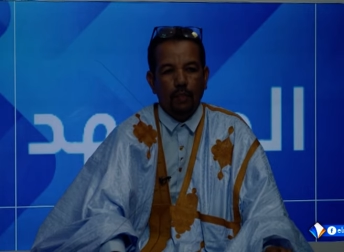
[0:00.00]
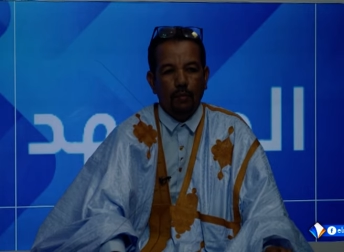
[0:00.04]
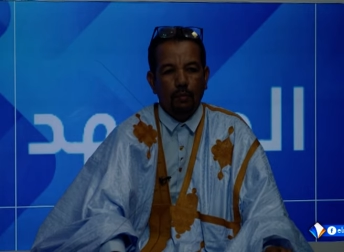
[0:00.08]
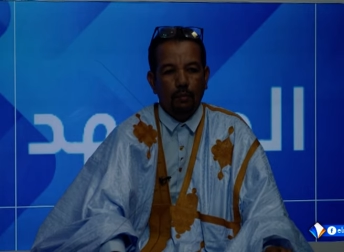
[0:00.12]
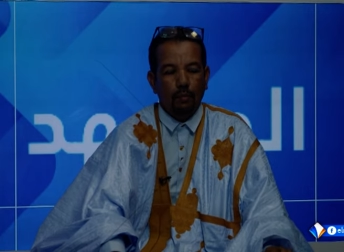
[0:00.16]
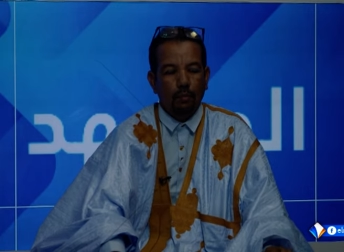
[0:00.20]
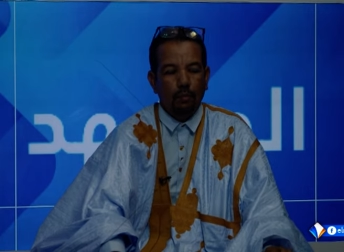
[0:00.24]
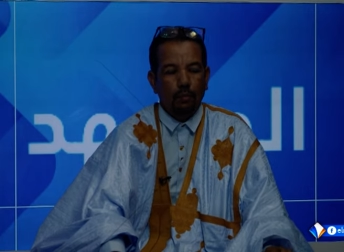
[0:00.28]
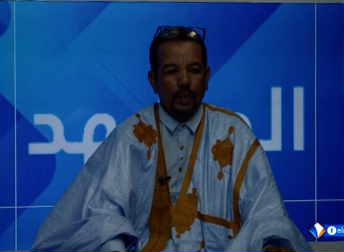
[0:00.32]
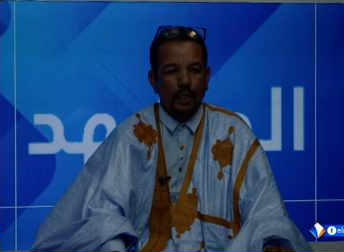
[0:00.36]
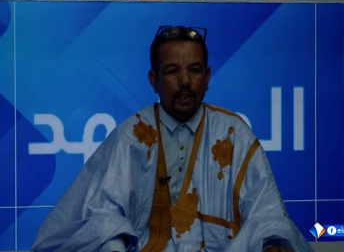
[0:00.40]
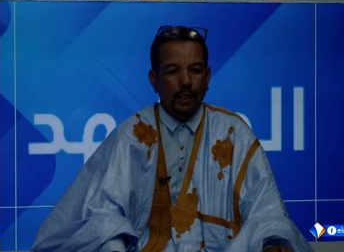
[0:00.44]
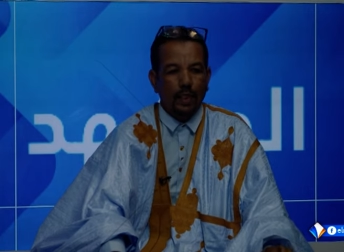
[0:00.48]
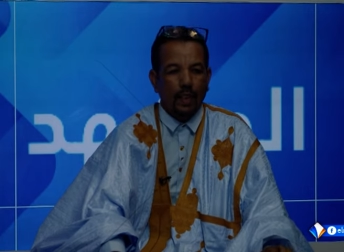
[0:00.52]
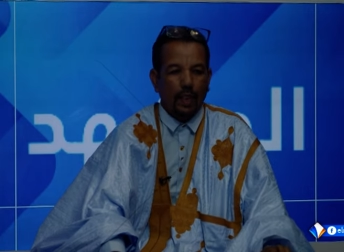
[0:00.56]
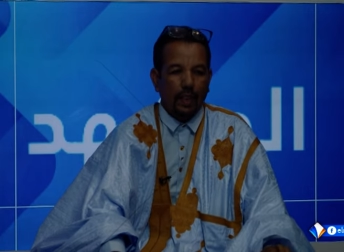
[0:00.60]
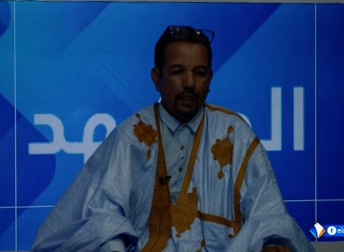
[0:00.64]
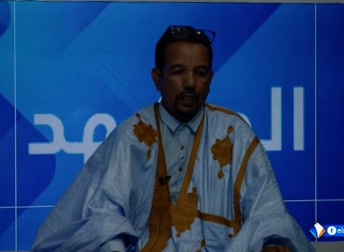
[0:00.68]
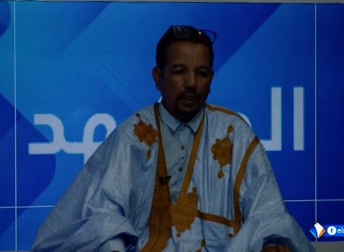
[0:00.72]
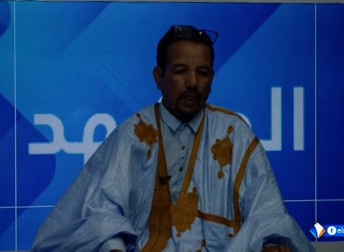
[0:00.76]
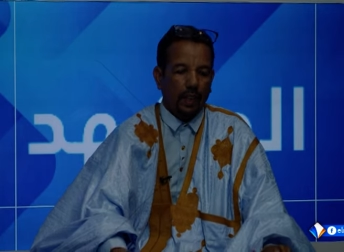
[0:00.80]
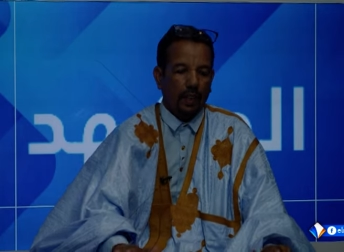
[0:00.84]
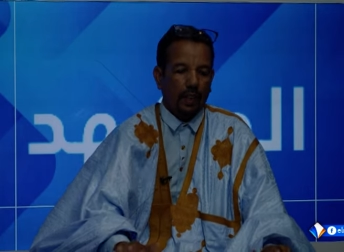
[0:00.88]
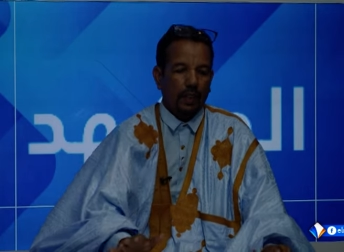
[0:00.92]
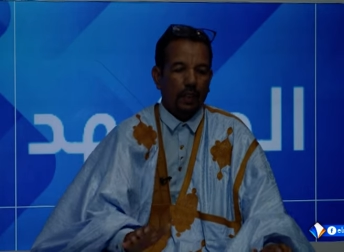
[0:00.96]
من بين
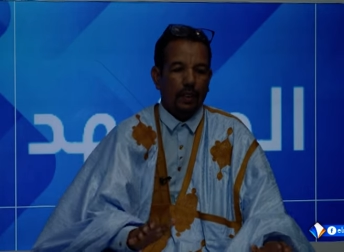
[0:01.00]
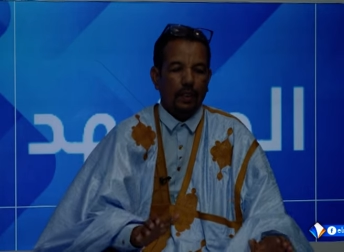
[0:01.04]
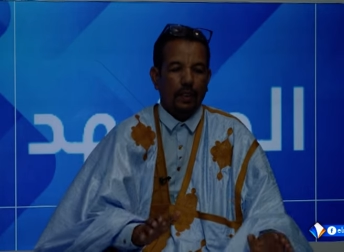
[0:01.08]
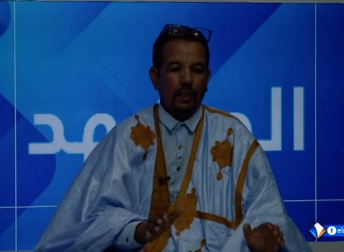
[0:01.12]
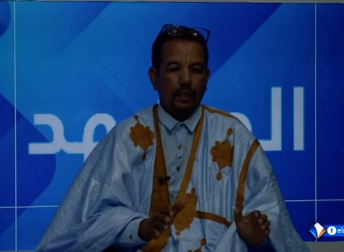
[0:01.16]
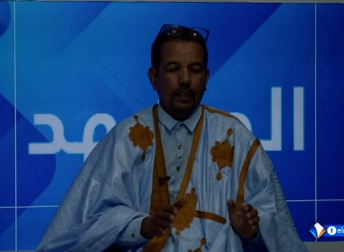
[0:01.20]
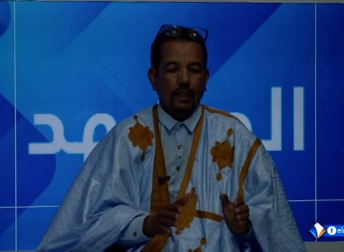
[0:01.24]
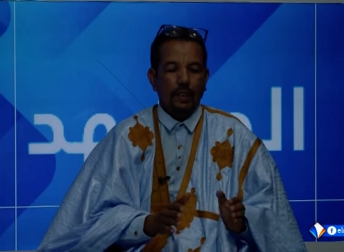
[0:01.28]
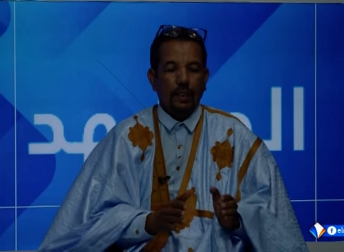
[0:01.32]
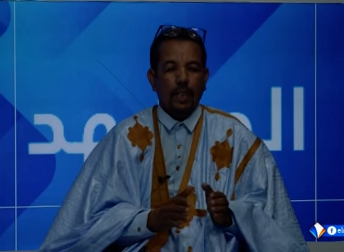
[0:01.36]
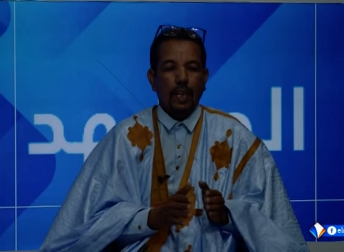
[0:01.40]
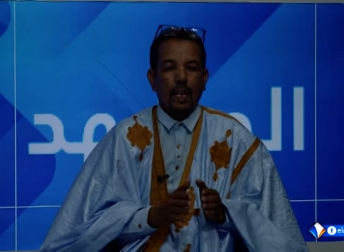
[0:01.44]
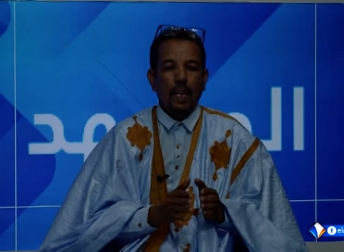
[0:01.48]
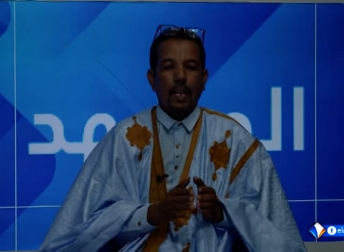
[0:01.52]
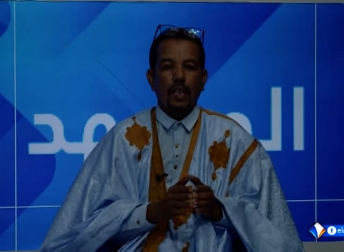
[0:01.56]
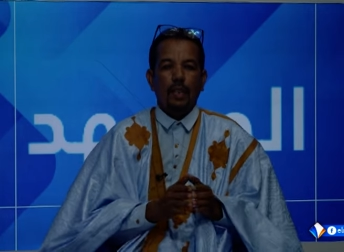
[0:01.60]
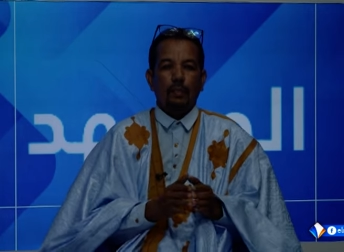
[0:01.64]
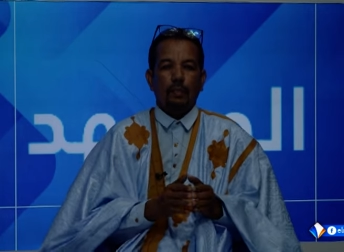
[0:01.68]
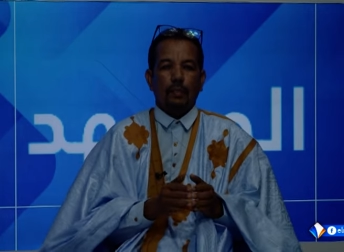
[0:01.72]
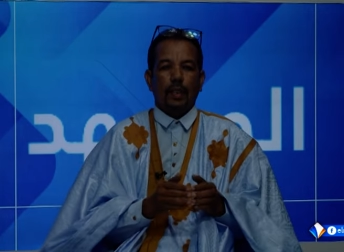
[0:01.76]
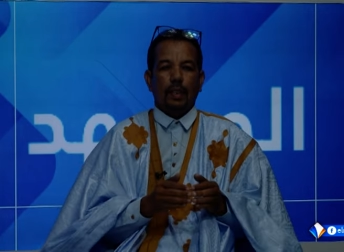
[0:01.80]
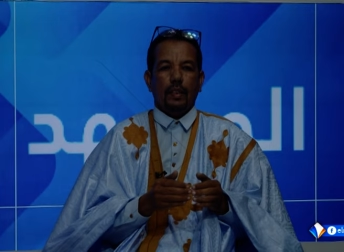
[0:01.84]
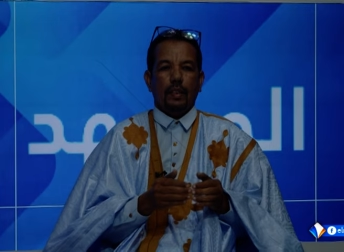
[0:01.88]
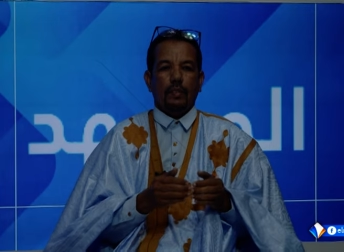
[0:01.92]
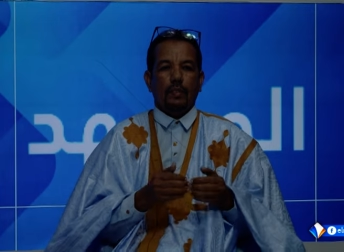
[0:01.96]
الأخطاء التي
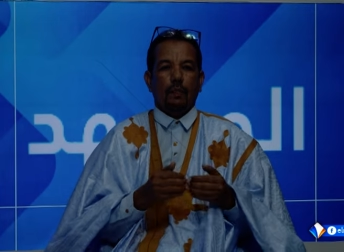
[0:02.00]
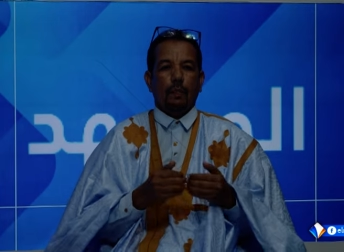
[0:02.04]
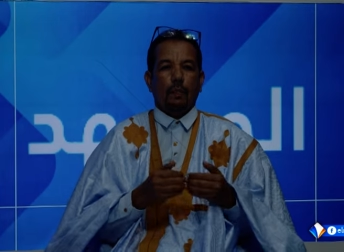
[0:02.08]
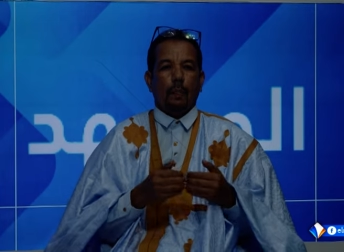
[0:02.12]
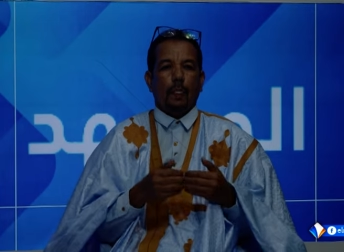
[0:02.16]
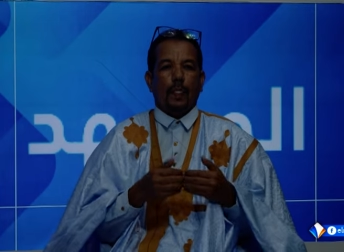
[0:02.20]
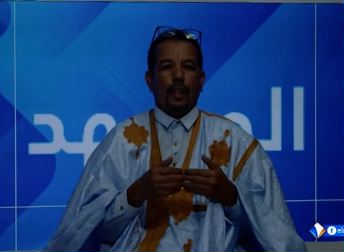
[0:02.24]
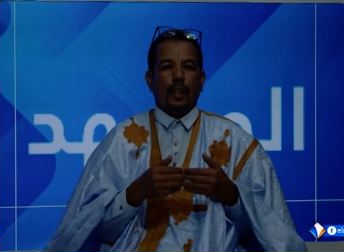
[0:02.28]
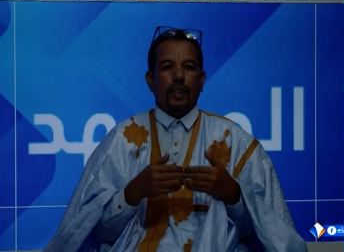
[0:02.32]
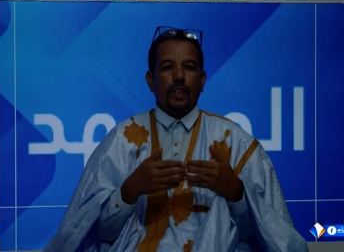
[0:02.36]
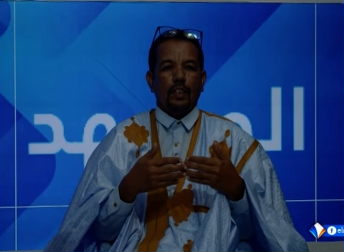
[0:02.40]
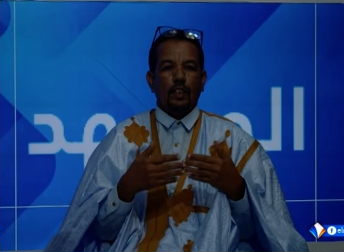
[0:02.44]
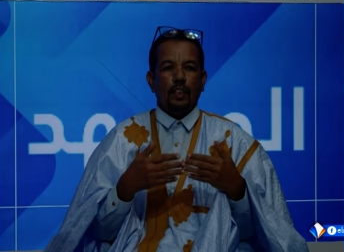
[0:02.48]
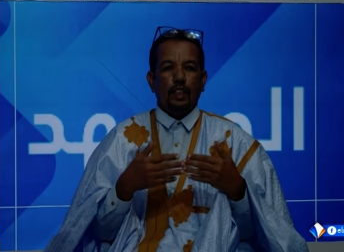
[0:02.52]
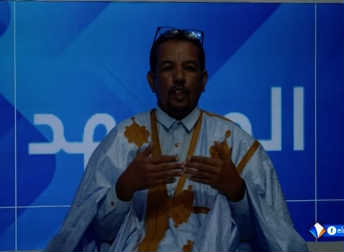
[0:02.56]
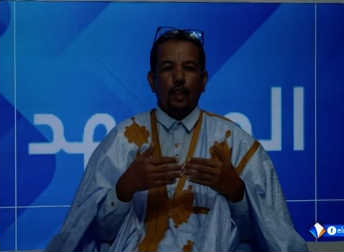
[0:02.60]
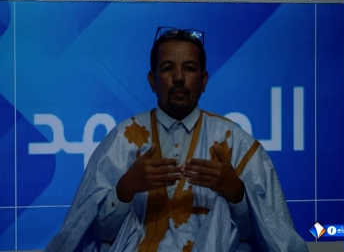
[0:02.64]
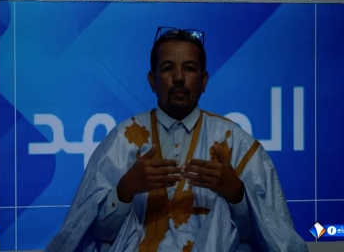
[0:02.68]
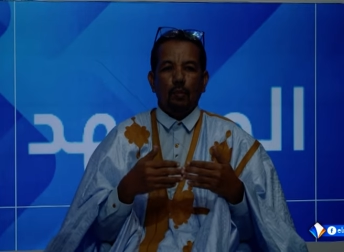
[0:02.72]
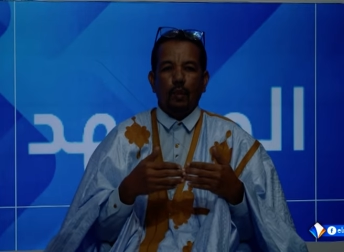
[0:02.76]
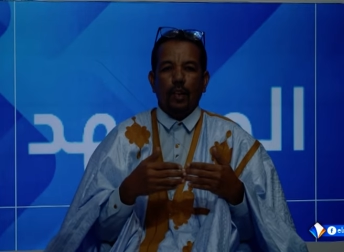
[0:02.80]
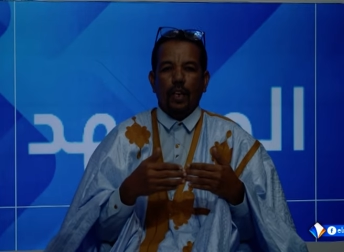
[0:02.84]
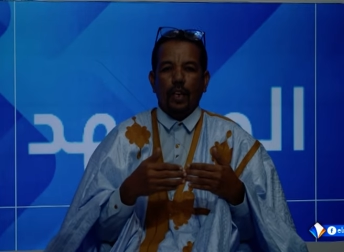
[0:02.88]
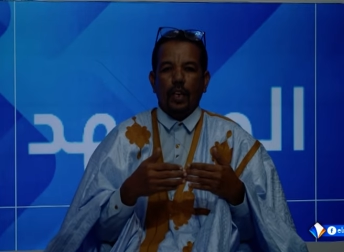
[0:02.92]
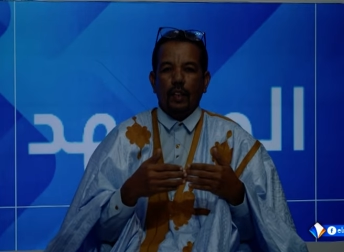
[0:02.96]
دائما
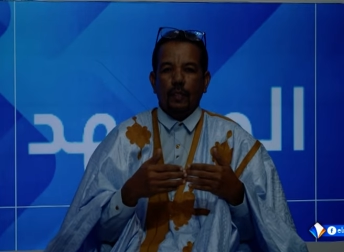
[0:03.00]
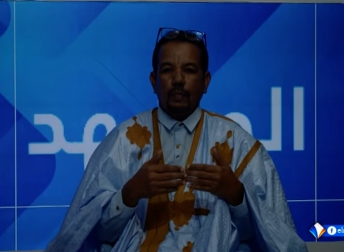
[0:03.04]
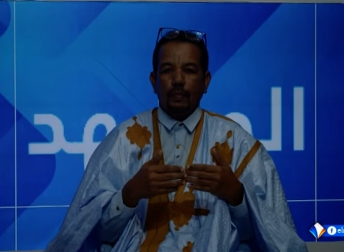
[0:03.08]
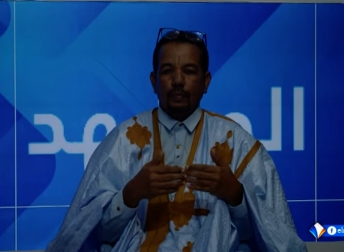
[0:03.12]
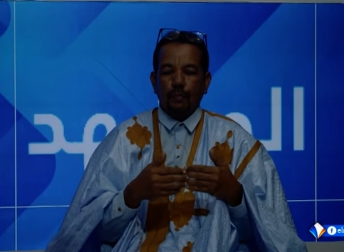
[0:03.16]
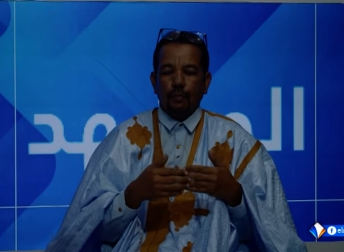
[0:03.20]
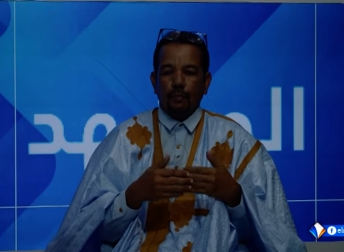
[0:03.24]
نرتكبها